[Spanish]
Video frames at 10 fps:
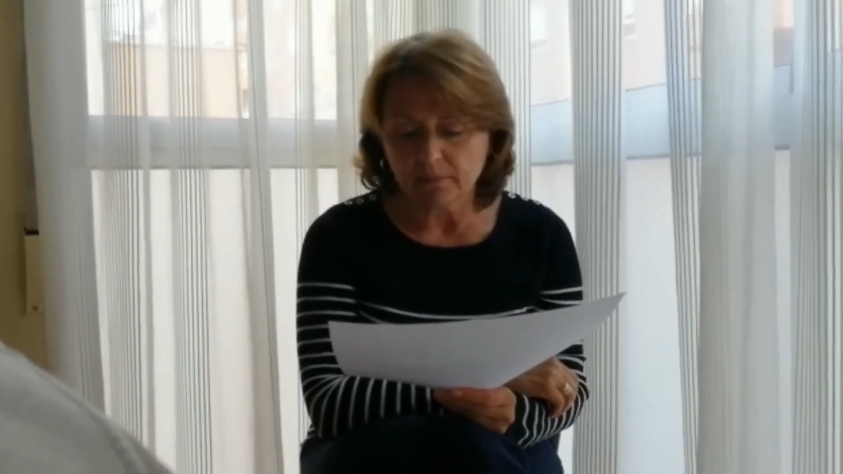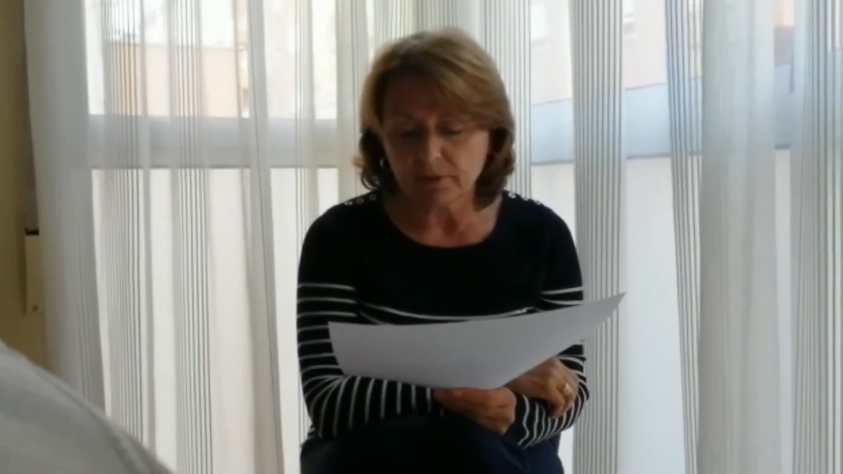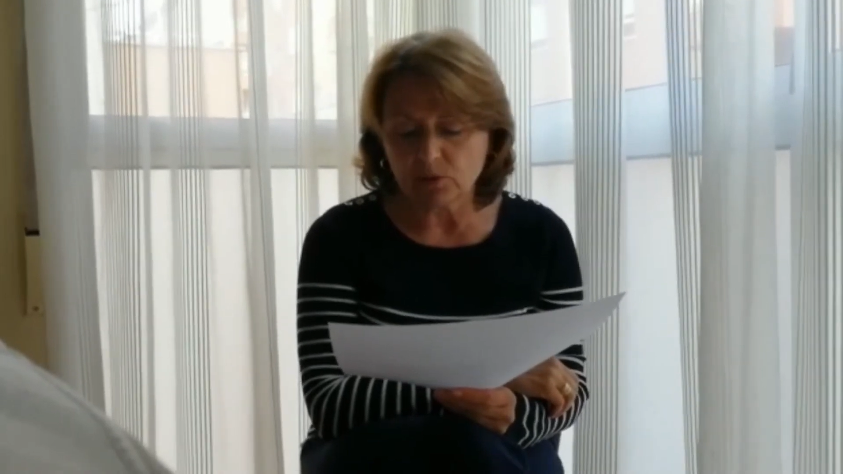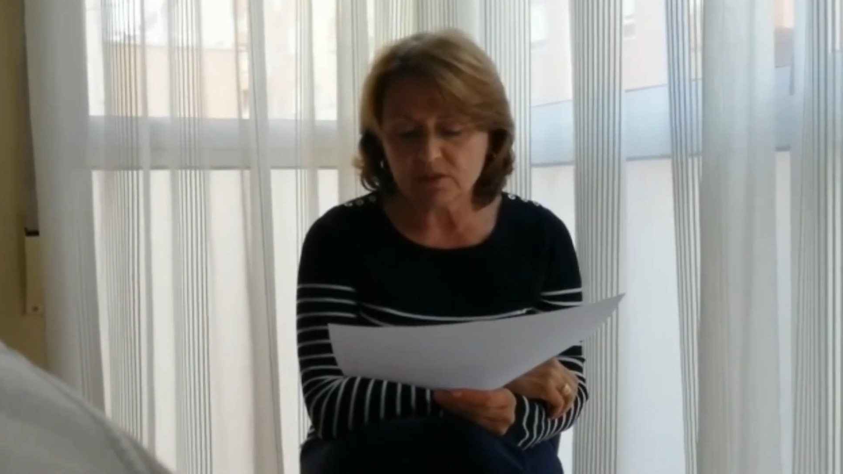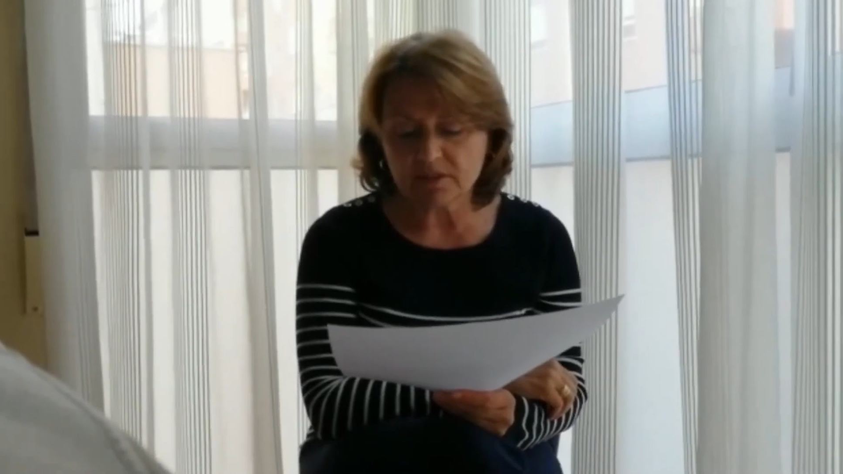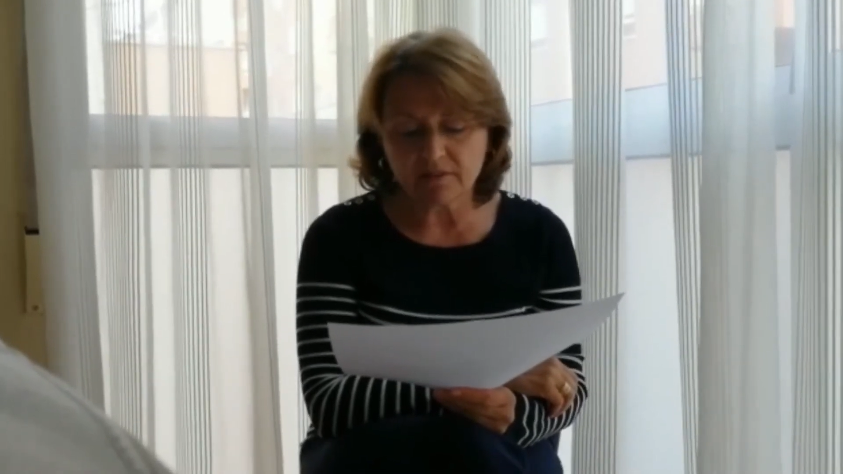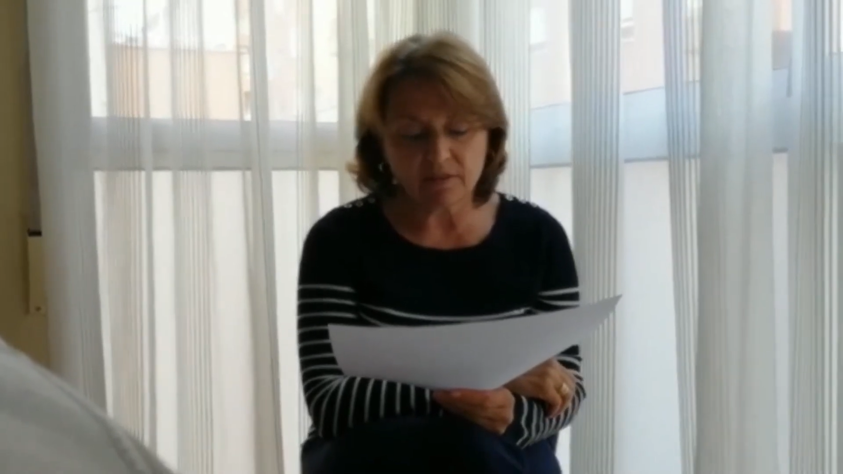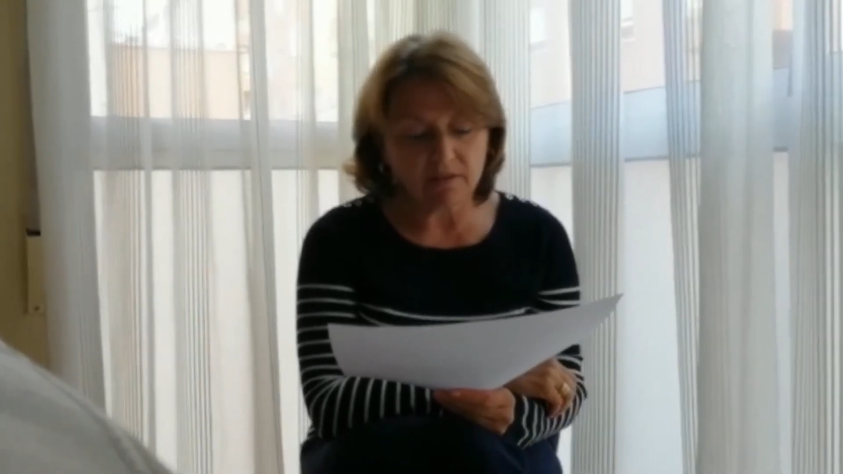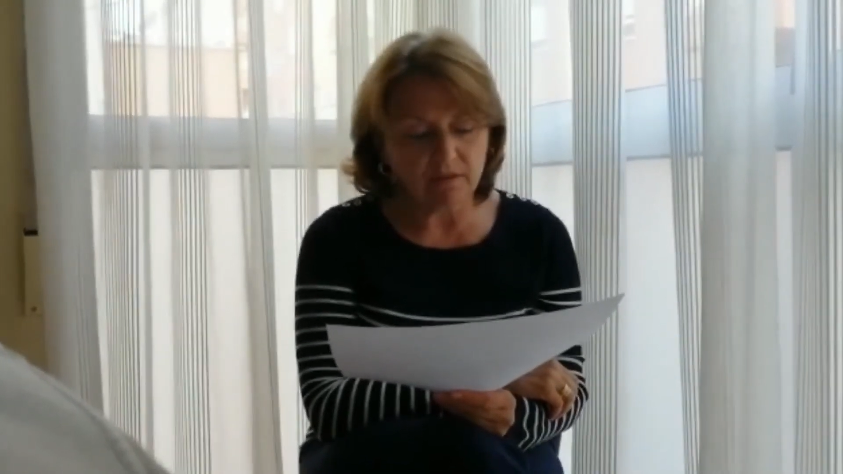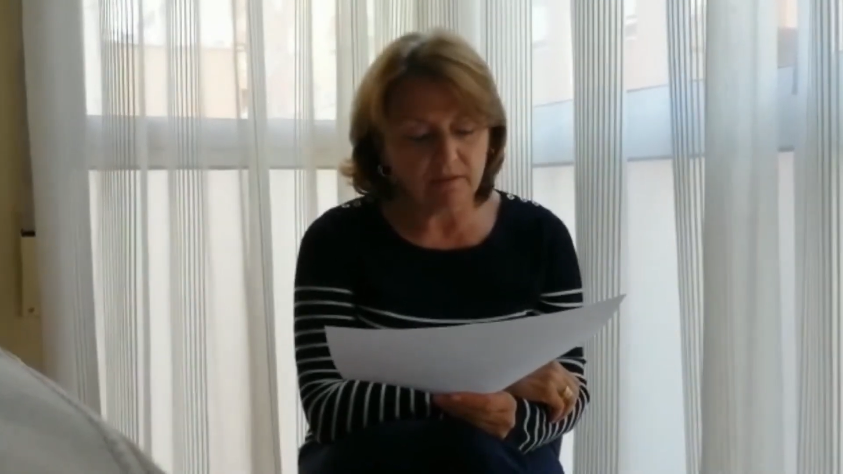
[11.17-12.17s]
pero esta
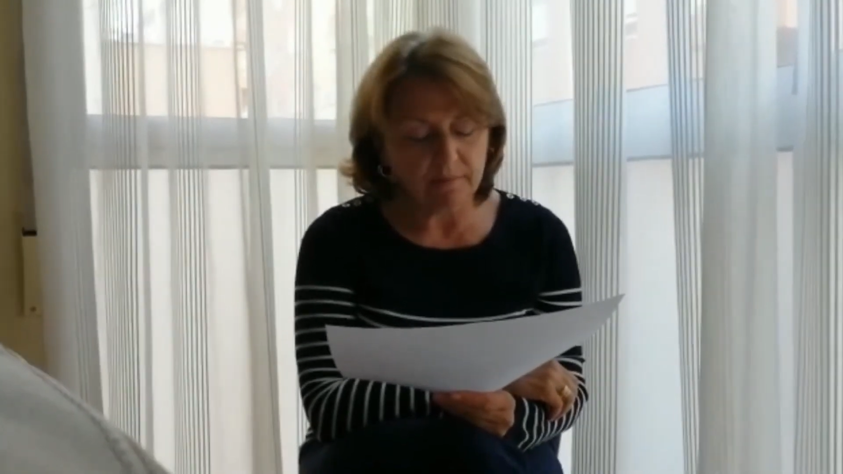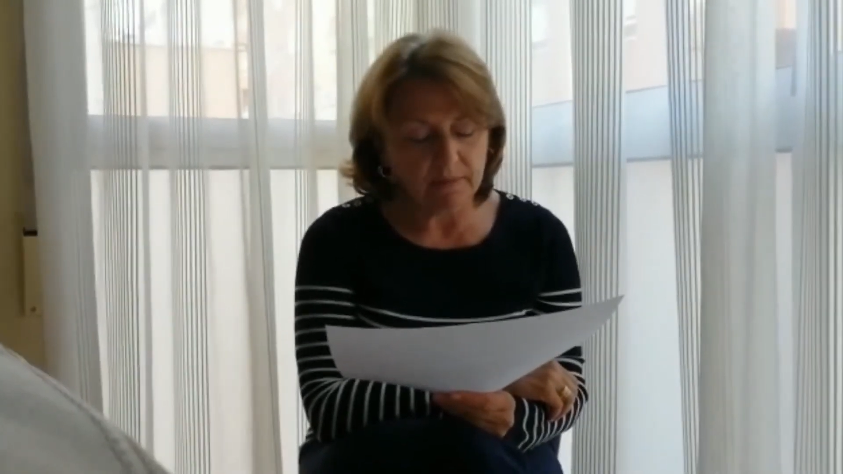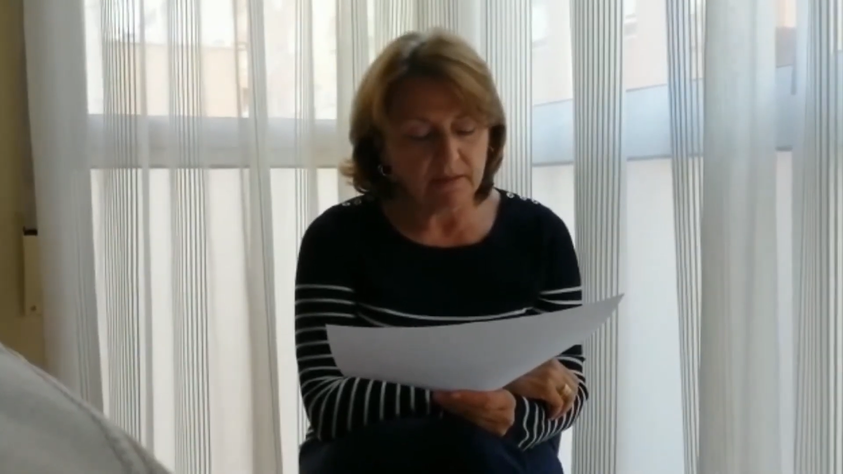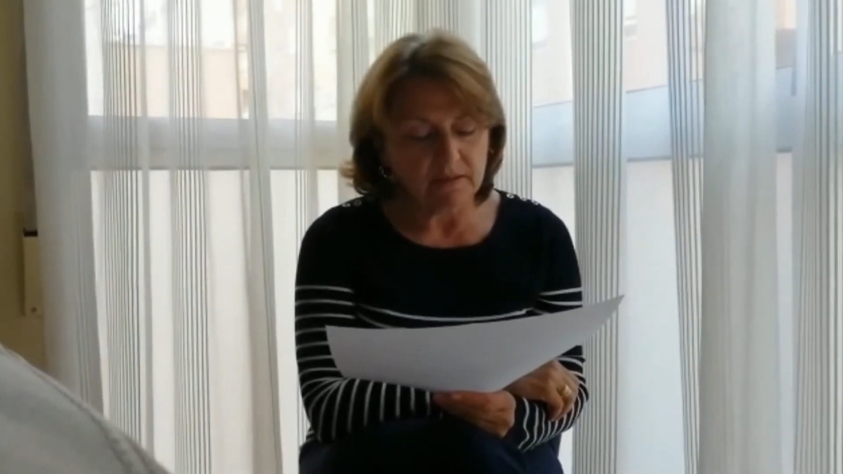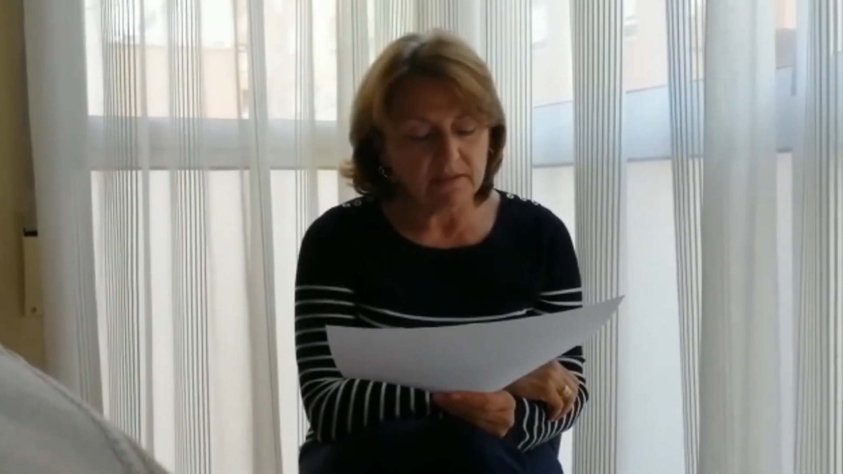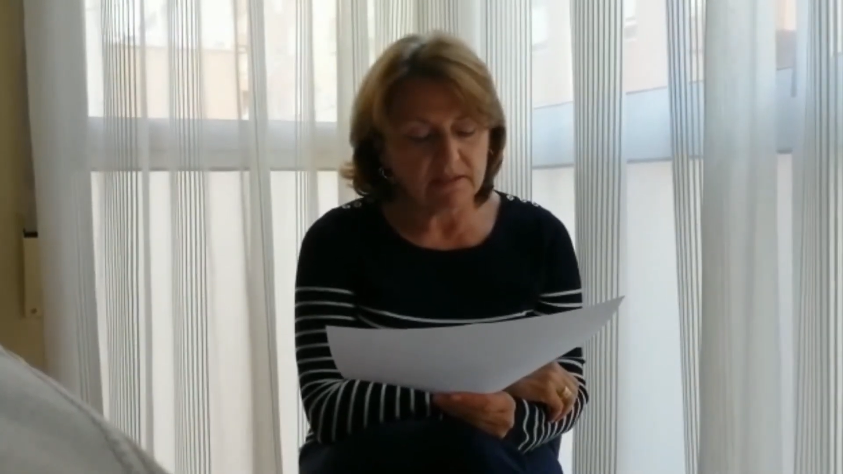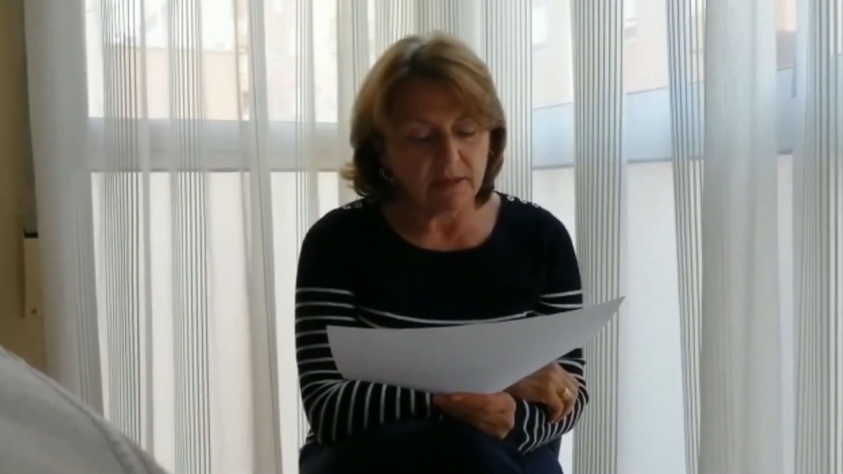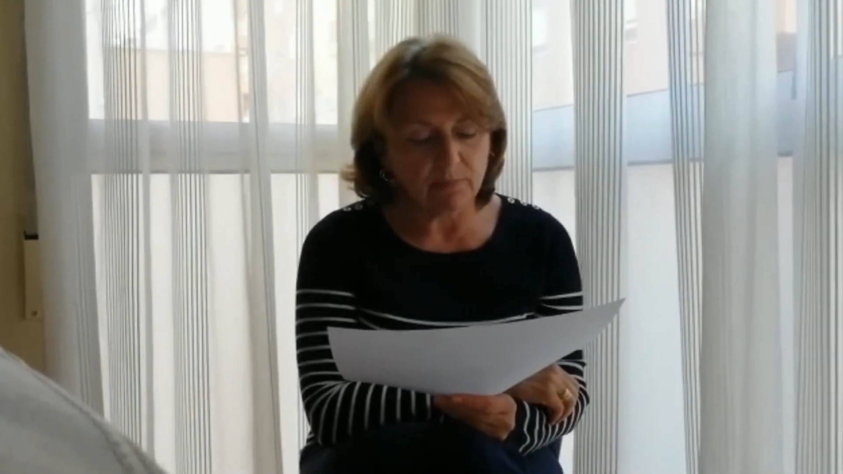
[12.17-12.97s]
vez, sea